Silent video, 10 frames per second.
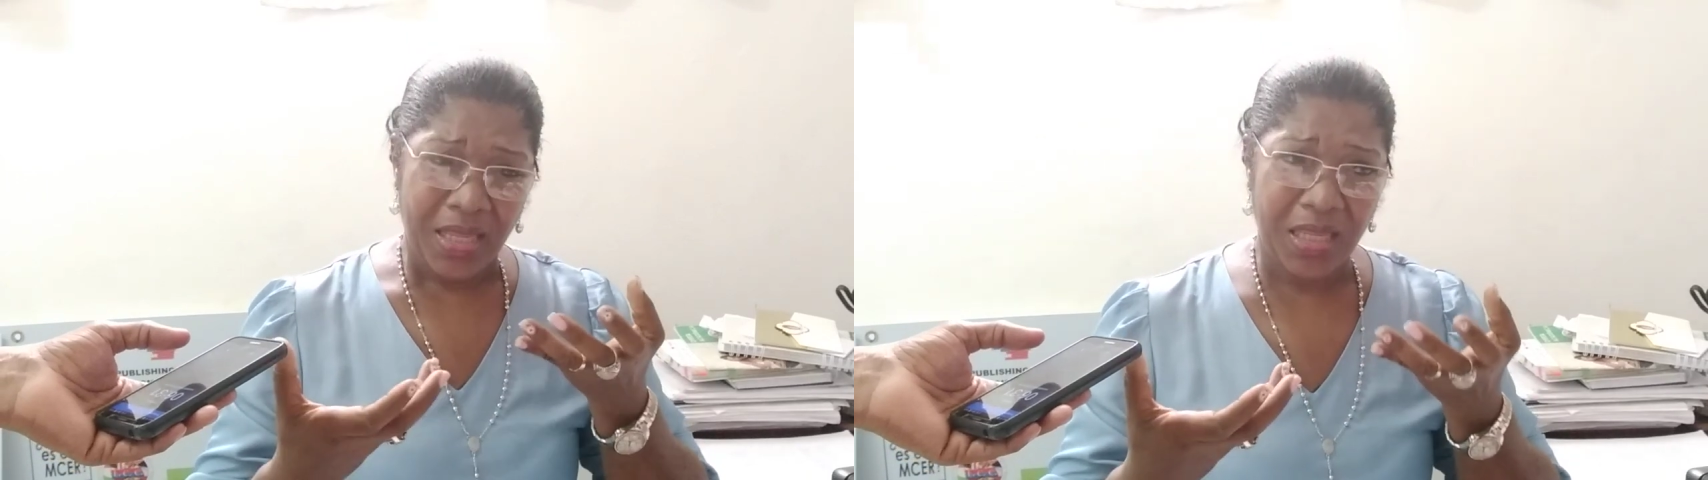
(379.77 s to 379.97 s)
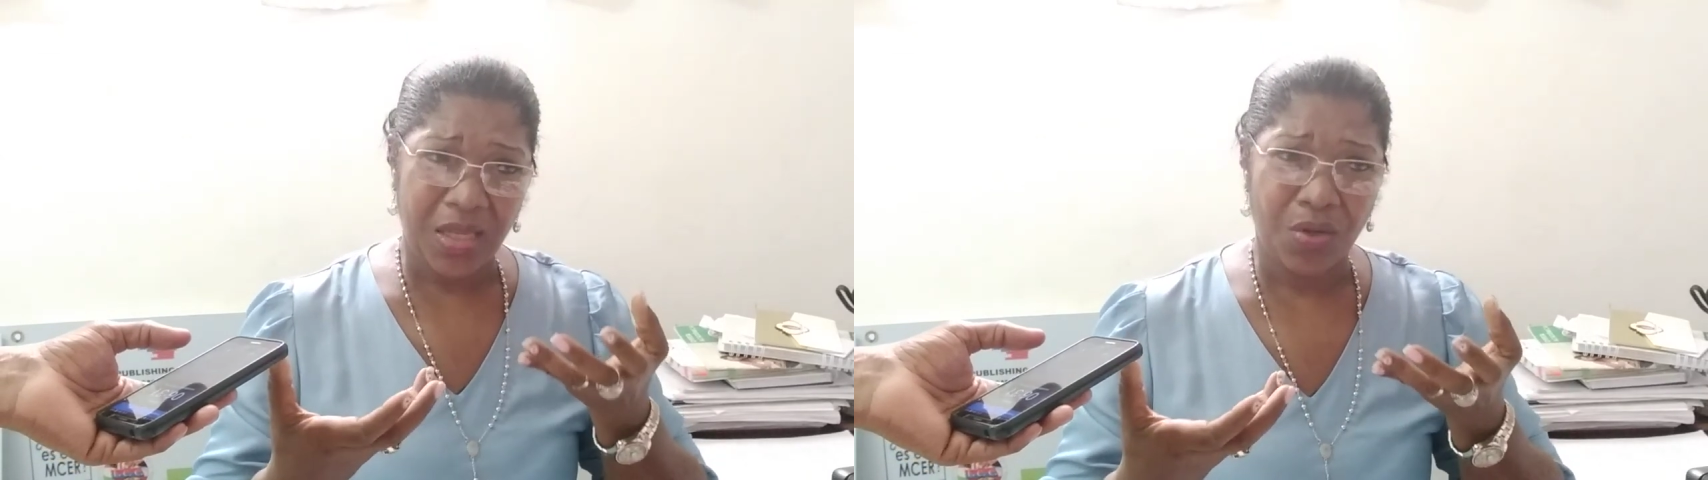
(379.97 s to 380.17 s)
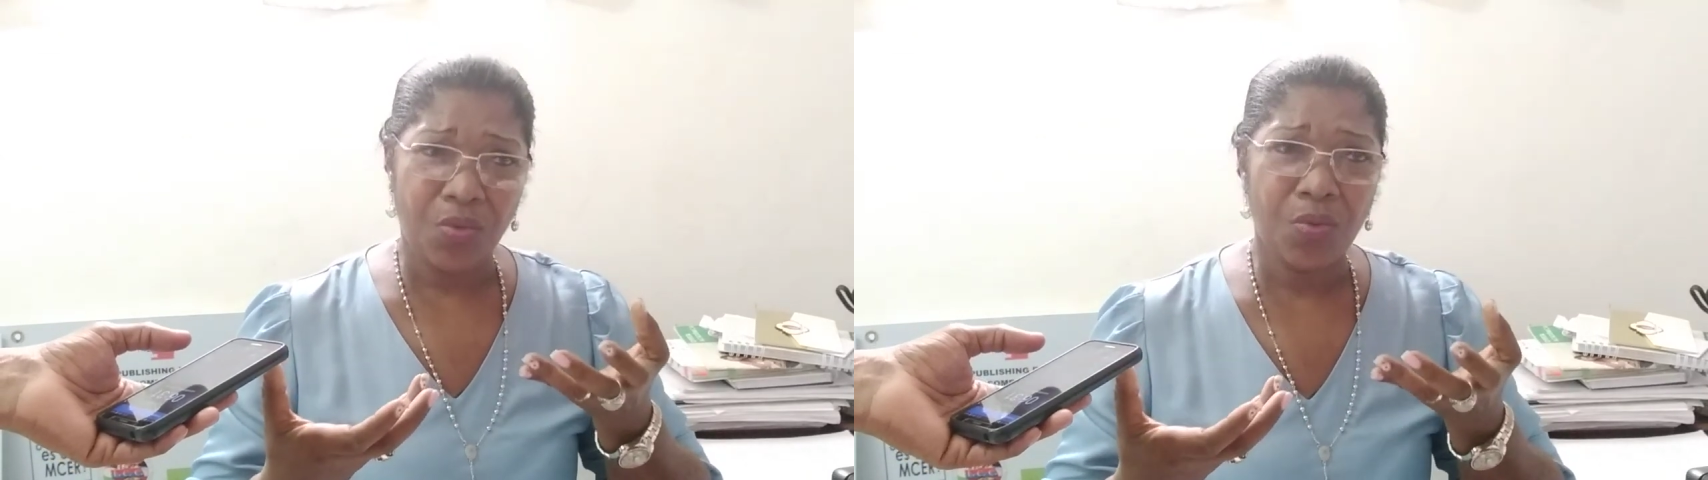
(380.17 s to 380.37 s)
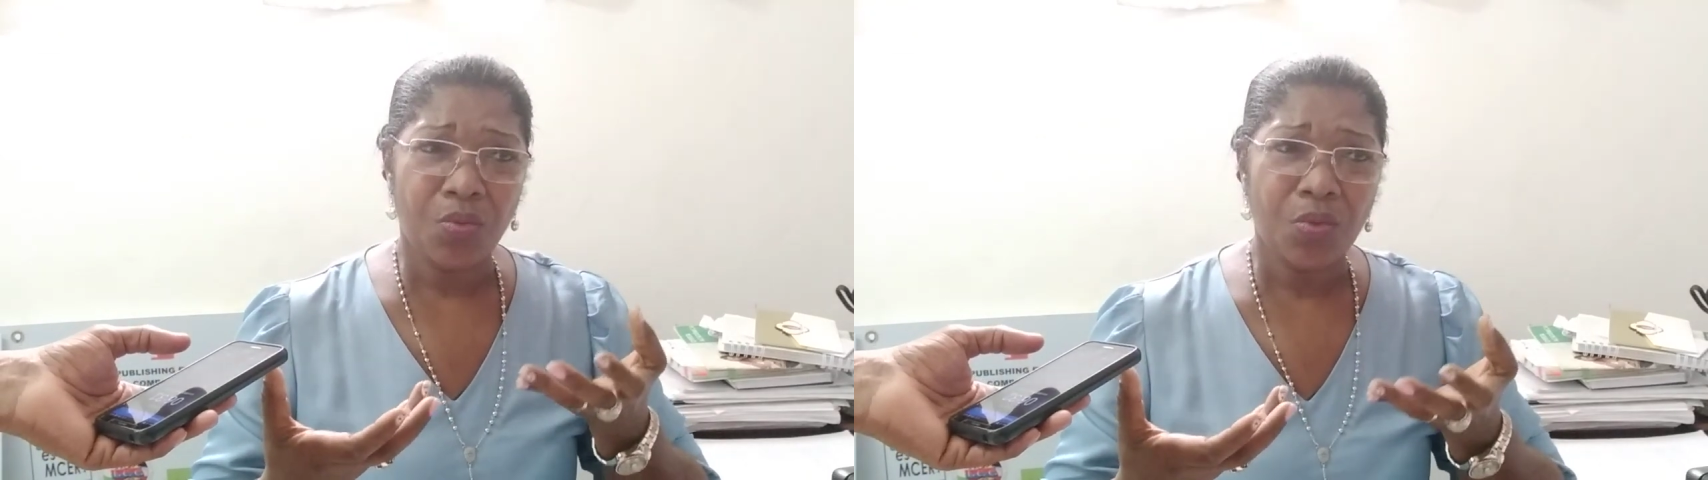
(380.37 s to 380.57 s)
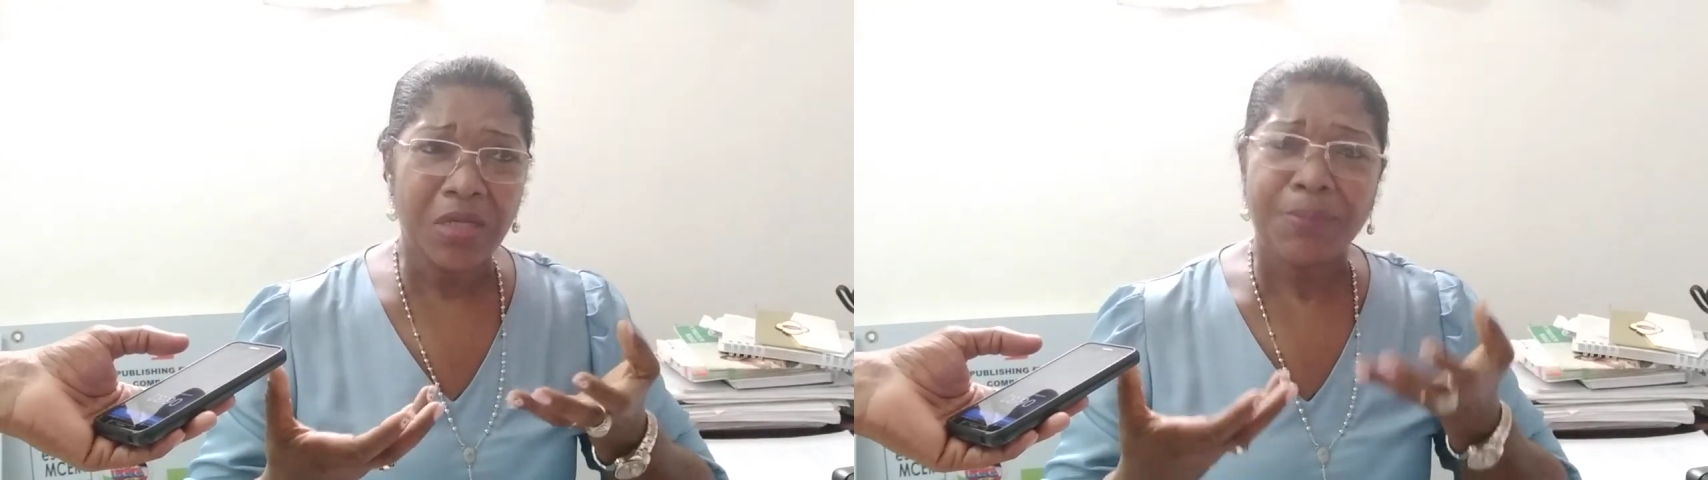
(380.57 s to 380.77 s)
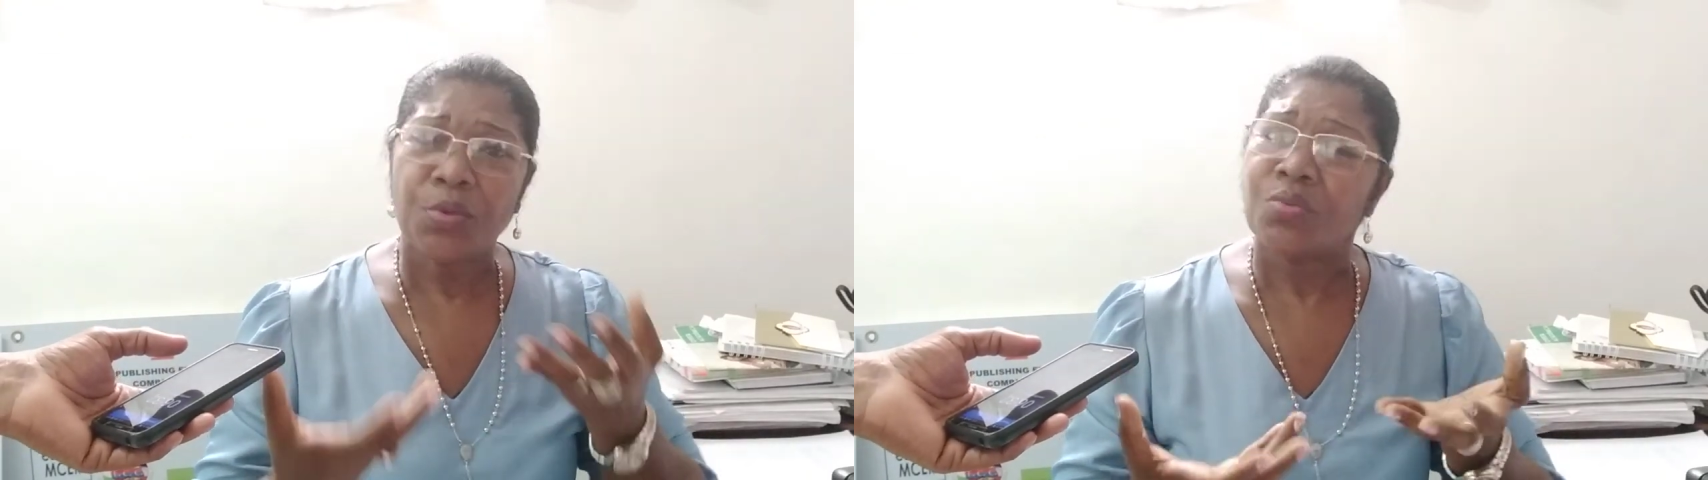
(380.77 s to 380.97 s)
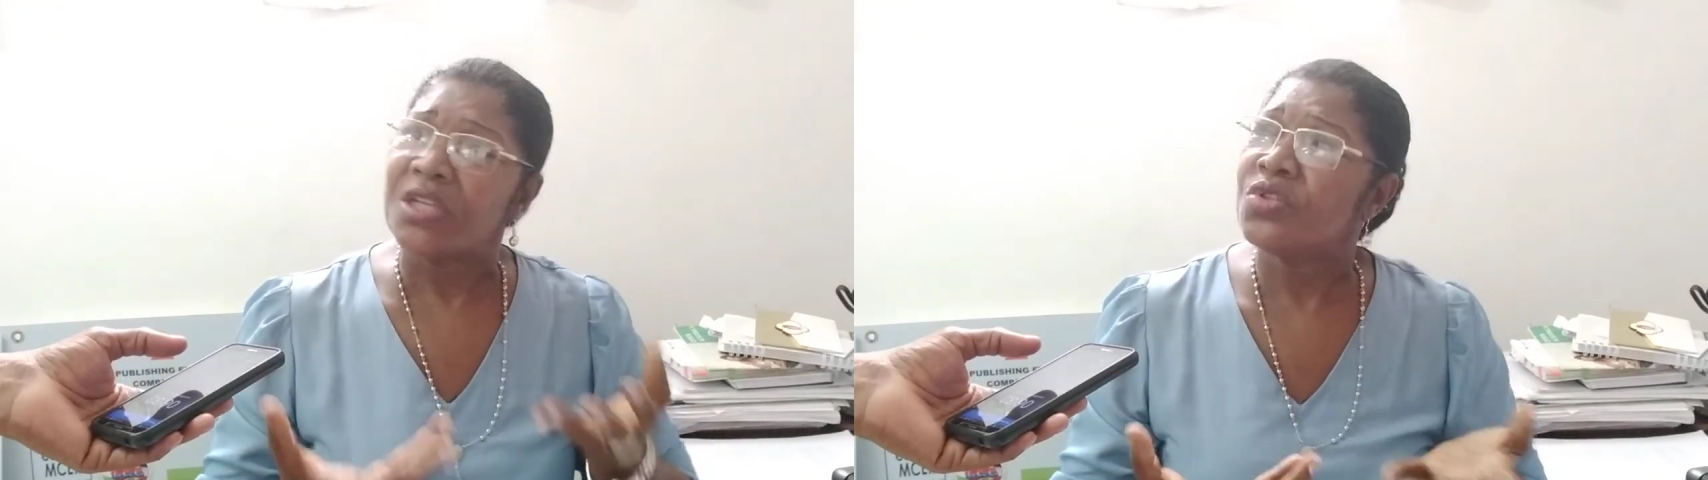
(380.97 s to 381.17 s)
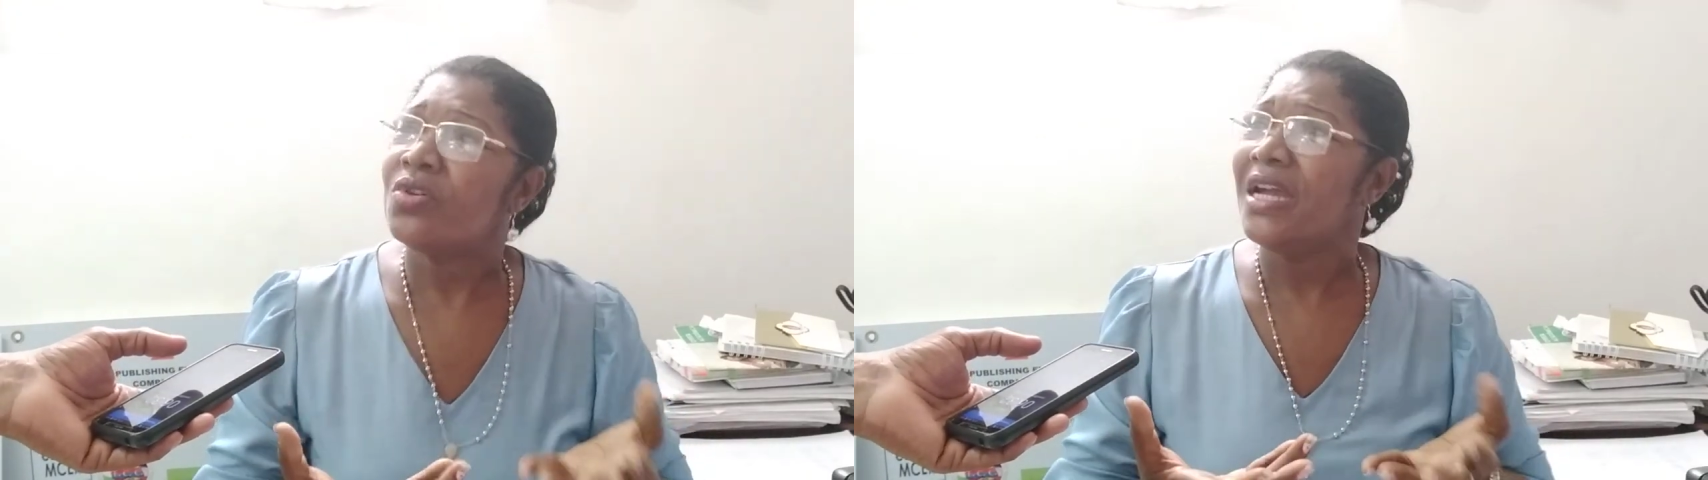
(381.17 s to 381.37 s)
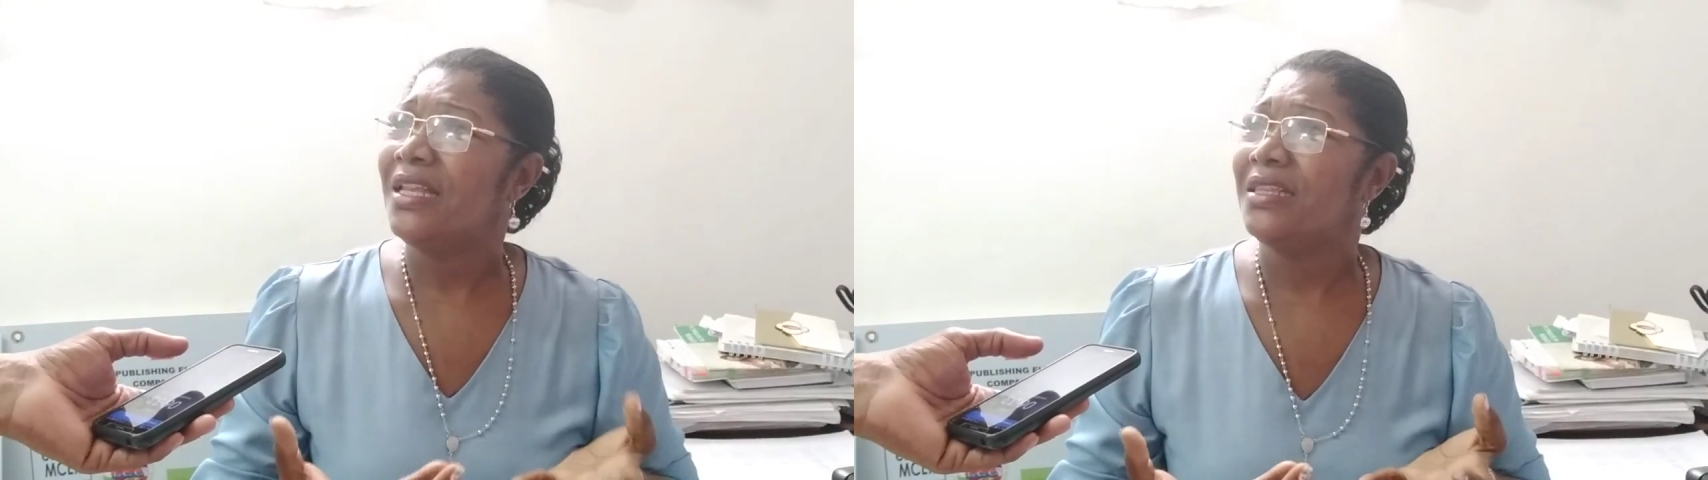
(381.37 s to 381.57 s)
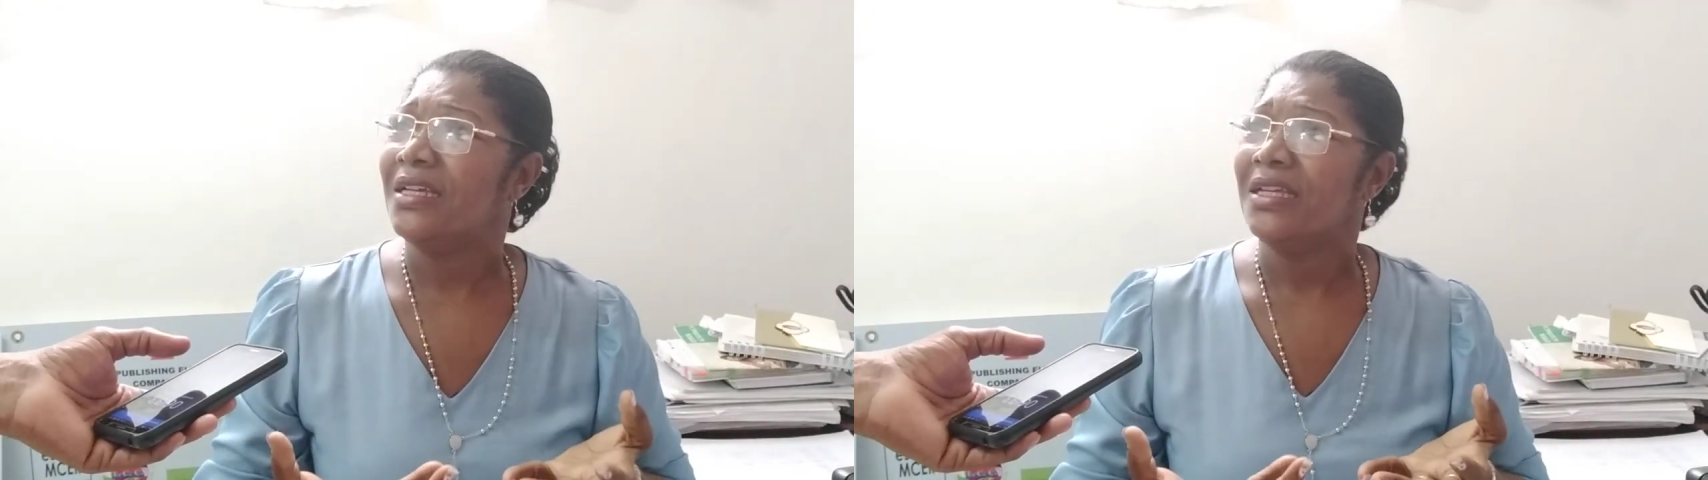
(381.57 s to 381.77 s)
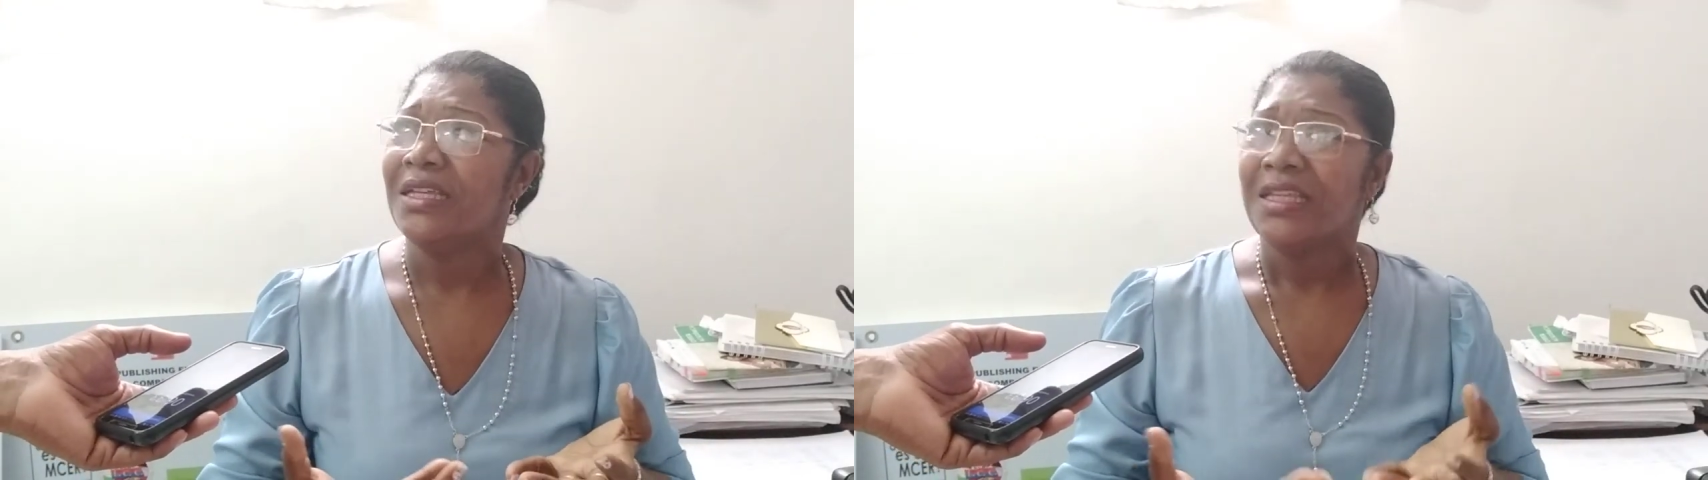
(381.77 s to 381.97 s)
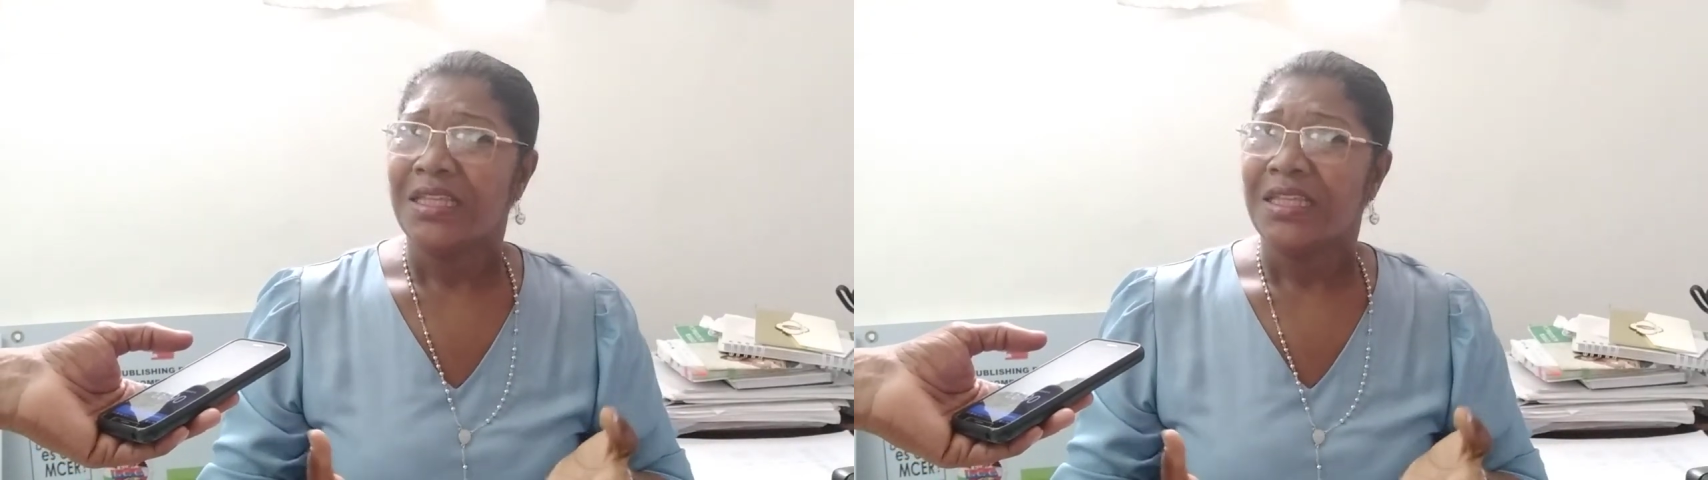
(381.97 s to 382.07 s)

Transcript: eh, una puntuación alta